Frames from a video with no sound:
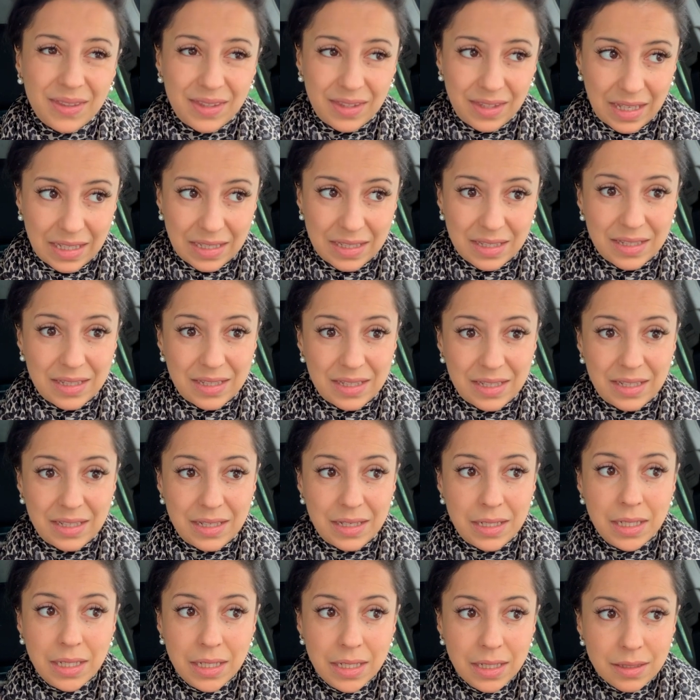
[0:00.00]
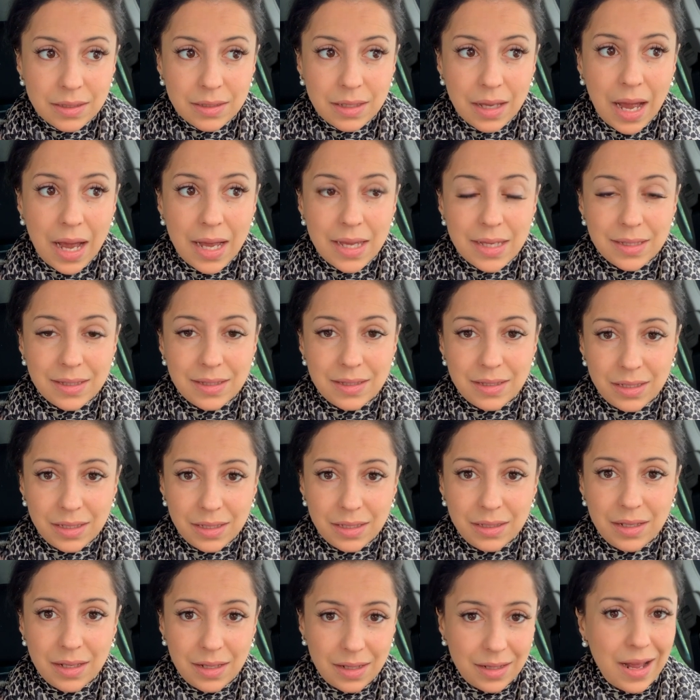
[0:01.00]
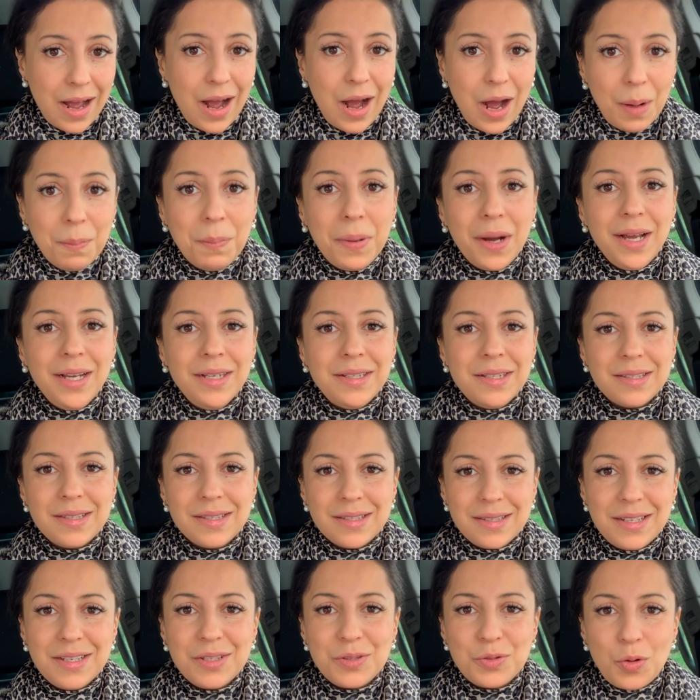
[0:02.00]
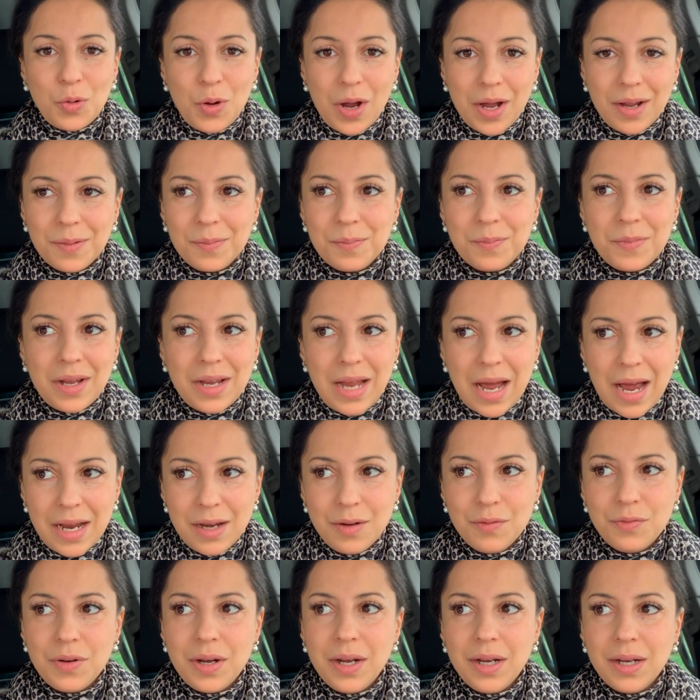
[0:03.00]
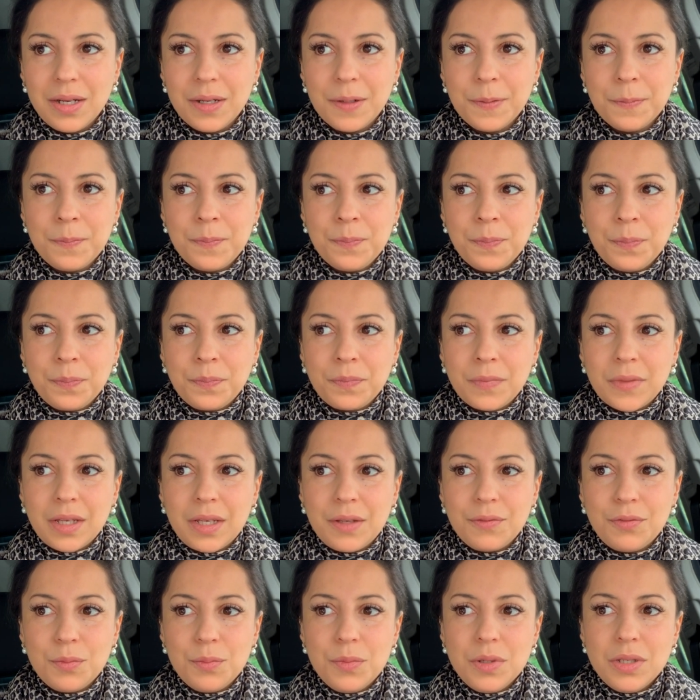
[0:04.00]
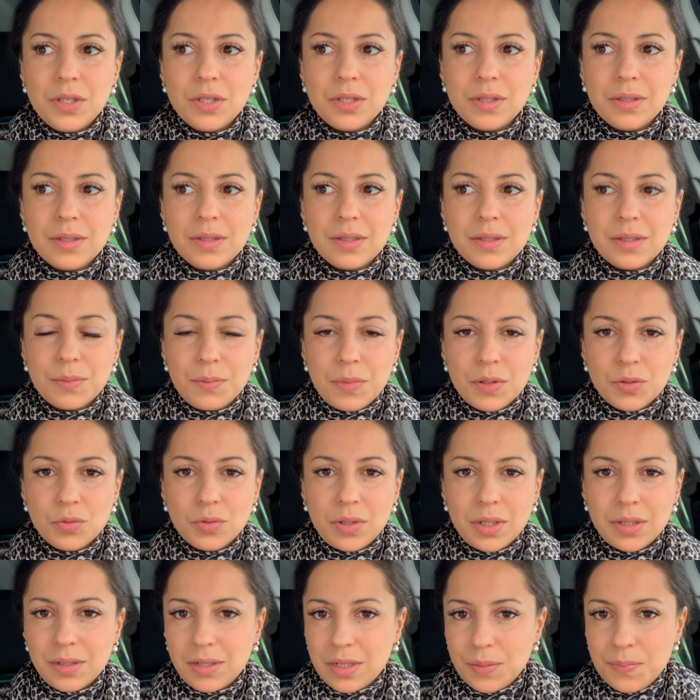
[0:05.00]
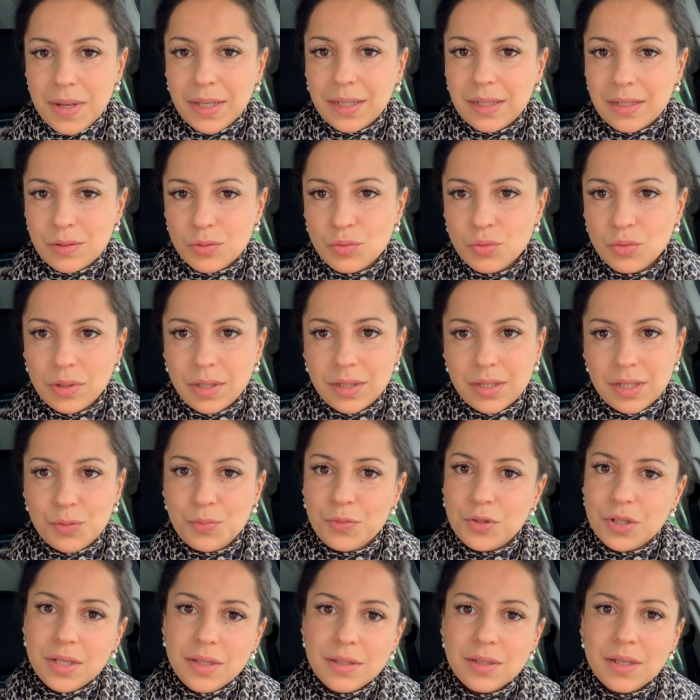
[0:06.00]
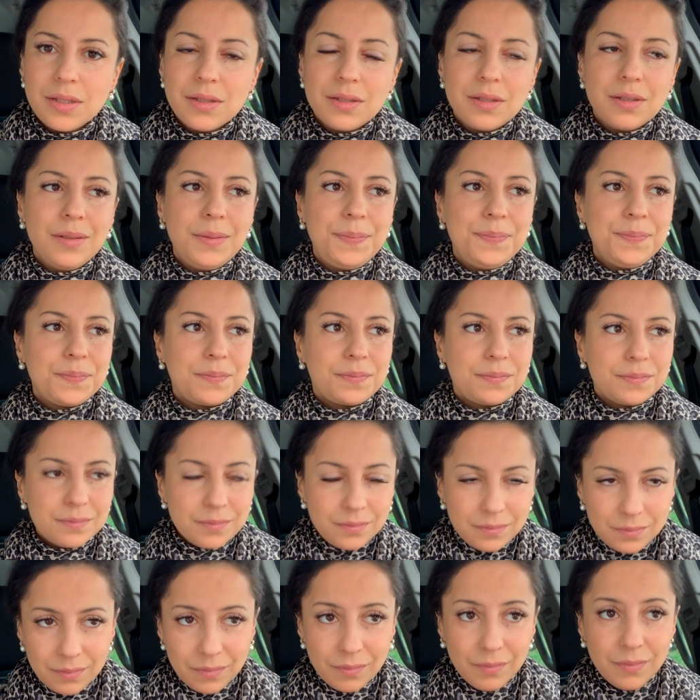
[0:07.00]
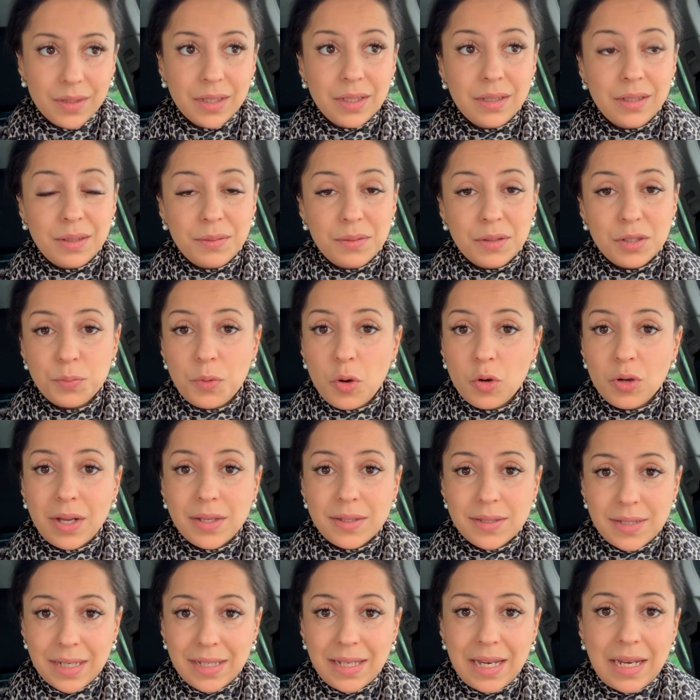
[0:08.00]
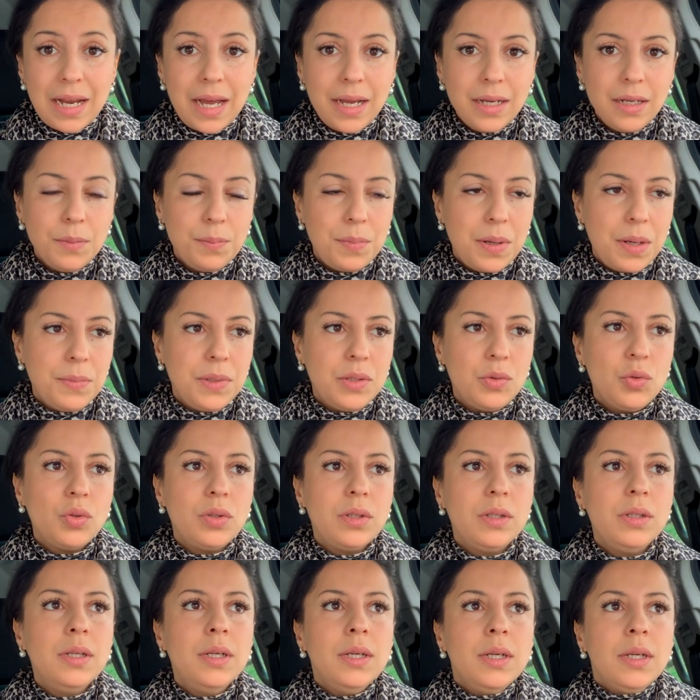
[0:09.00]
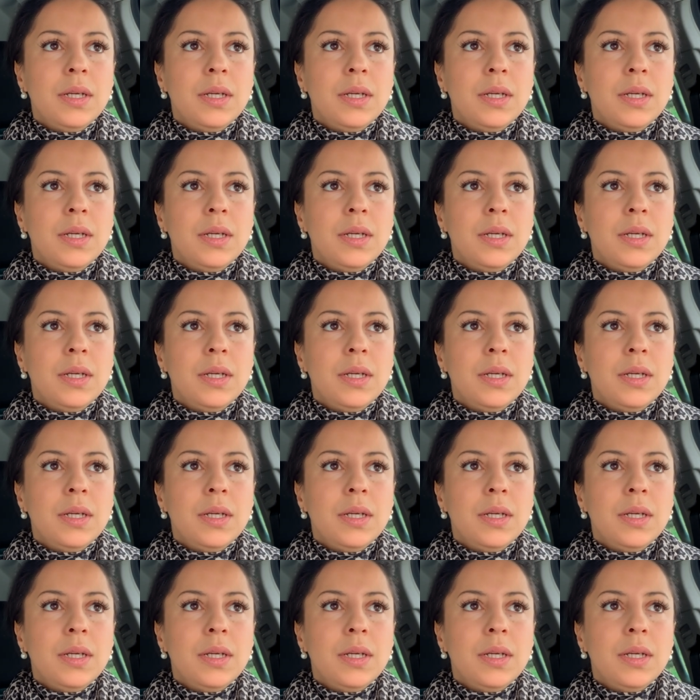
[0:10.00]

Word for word: Das ist eine Arbeit, das ist nicht so einfach, für mich ist es immer so, dass ich mache das so, dass ich mich hinsetze. Ich brauche Zeit alleine, ein paar Minuten